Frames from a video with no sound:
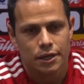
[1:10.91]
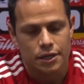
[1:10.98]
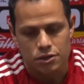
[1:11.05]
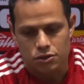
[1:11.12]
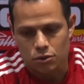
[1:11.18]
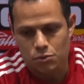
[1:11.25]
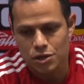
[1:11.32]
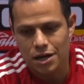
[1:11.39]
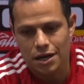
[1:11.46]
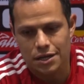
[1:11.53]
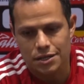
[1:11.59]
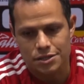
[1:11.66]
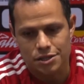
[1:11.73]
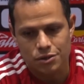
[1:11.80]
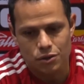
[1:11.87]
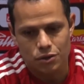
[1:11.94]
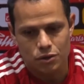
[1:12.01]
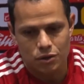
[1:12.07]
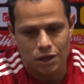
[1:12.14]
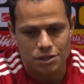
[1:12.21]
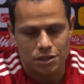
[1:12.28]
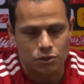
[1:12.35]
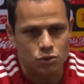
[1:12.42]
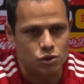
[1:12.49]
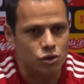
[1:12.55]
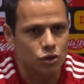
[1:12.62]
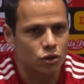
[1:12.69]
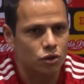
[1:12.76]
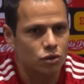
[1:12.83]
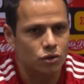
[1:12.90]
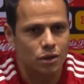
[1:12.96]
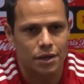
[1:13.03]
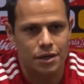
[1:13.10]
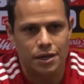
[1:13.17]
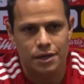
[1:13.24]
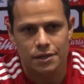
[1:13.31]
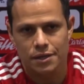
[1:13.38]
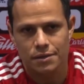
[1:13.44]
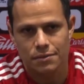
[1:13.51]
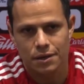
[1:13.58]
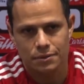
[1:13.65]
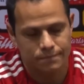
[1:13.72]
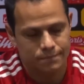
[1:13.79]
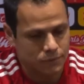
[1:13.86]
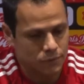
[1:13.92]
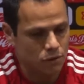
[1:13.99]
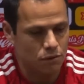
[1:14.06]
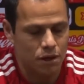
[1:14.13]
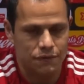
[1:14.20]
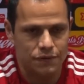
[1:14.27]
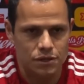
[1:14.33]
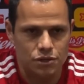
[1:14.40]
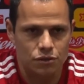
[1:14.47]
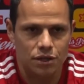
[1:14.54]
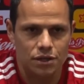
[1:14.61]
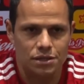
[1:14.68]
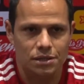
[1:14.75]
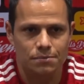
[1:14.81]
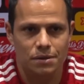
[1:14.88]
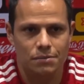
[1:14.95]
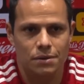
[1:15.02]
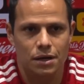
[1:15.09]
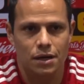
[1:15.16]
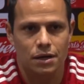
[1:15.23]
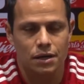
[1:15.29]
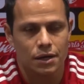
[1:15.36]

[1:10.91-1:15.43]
y estoy muy agradecido con la institución, con la directiva, con la afición que siempre me ha,